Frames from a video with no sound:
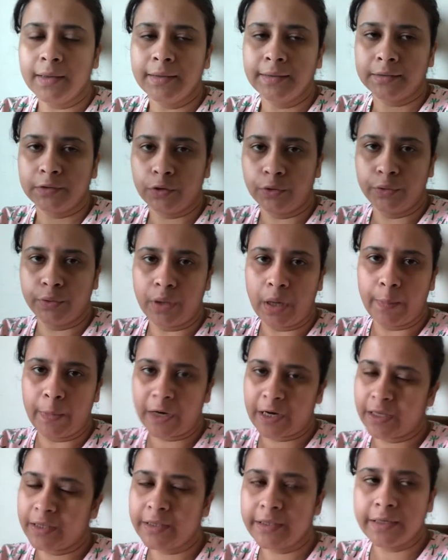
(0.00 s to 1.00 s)
তো
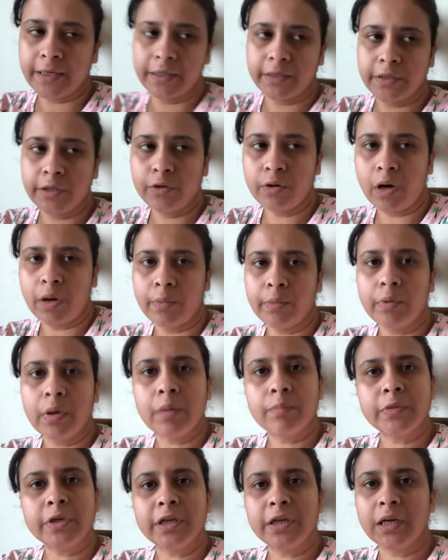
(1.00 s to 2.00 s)
আমাকে দিয়ে দিও আমি
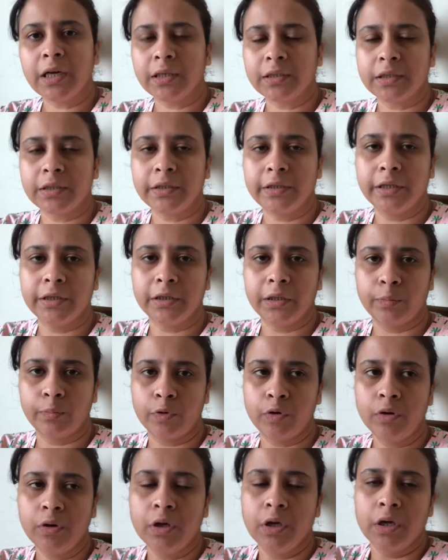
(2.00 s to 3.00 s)
বললাম ঠিক আছে দিয়ে
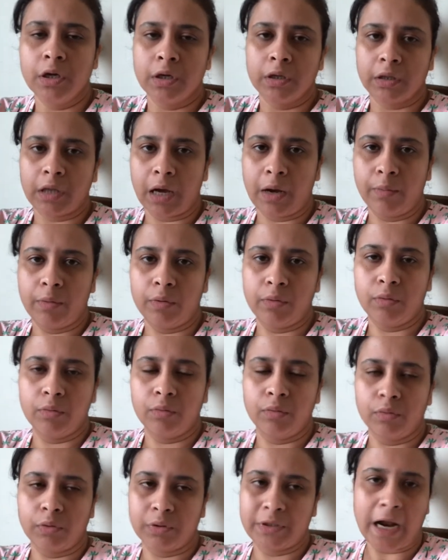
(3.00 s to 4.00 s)
দেবো তা
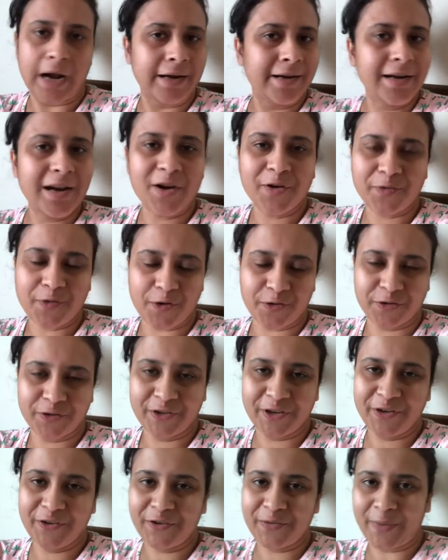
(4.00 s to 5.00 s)
ওর জানি না ওর
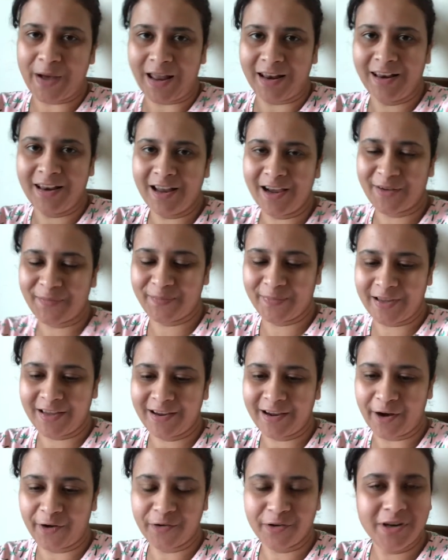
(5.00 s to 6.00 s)
কতদিন ওর ভাল লাগবে
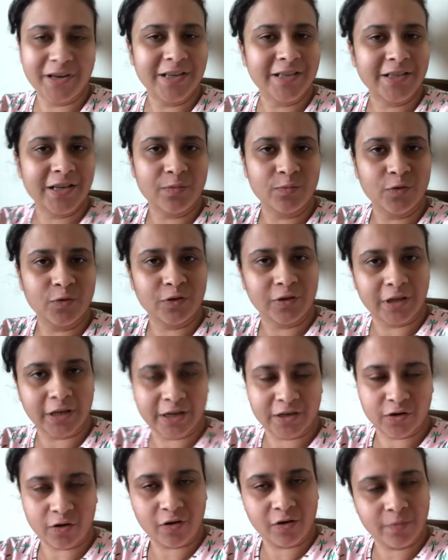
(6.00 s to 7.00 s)
কেন কি নিজের মুখ থেকে
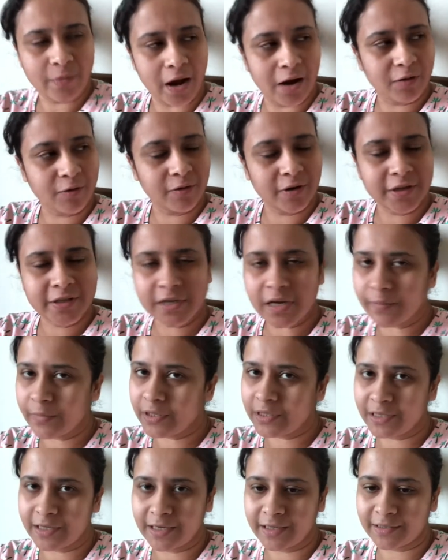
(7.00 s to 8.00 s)
যখন বার করেছে আমি
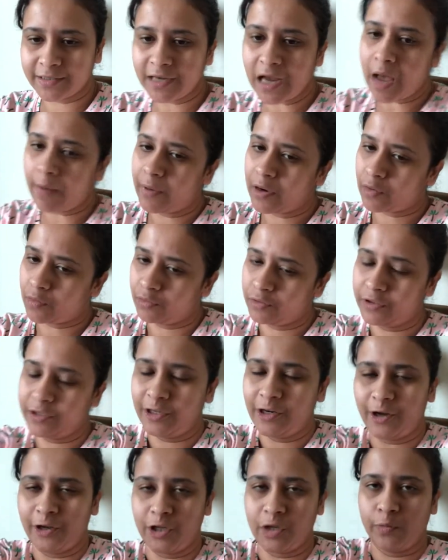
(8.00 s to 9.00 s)
দিয়েছি আবার কোন দিন
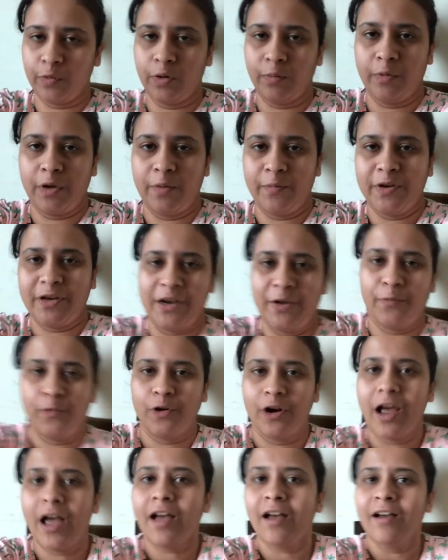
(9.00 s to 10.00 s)
হয়তো বলবে আমি নেব
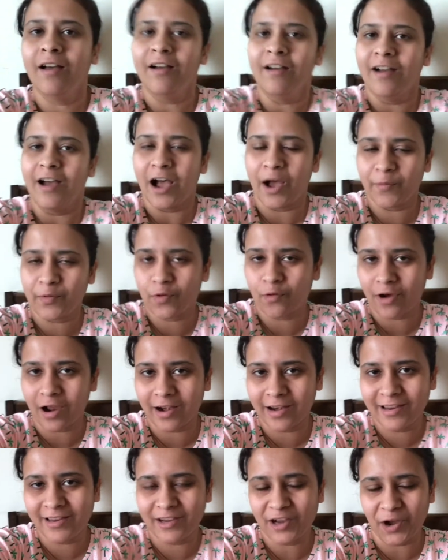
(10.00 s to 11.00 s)
না আমি
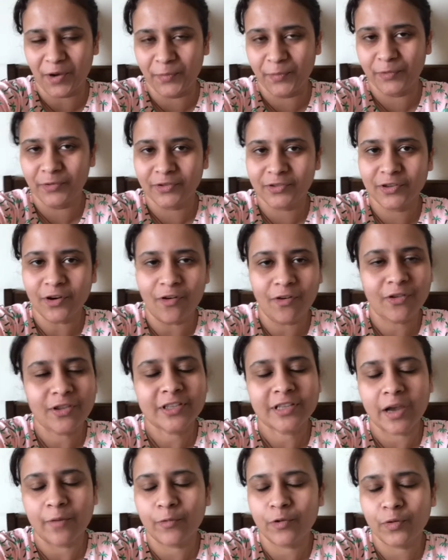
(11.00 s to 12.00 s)
ওখানেই খাবো যখন
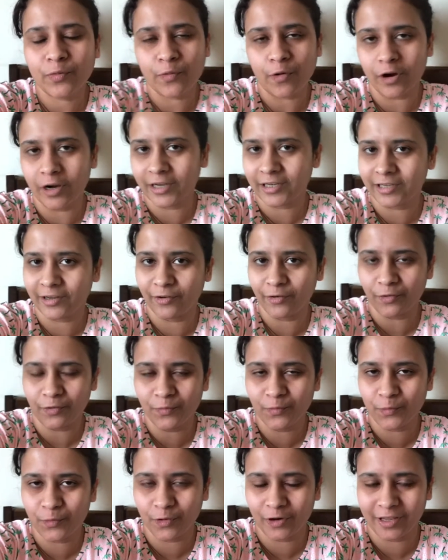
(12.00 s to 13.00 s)
যেমন বলে সেরকম
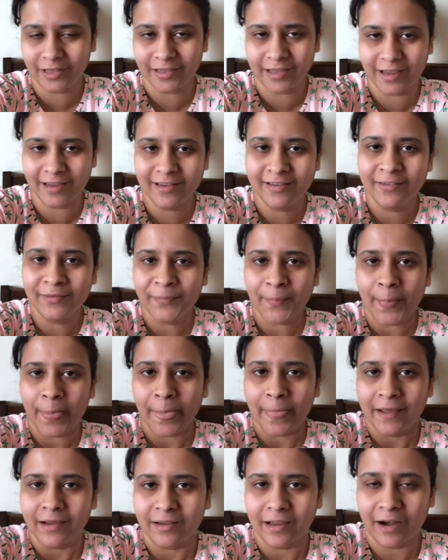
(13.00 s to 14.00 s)
করে দিই
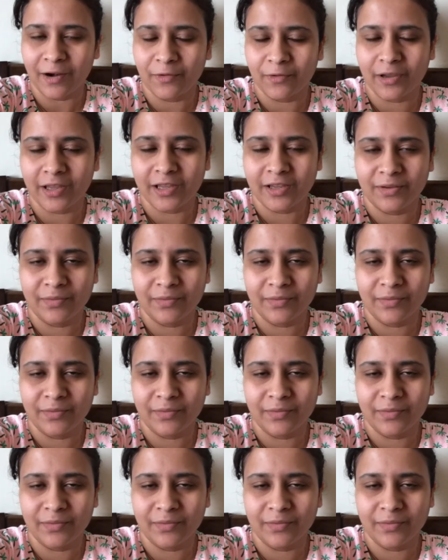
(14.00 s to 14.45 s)
কেন কি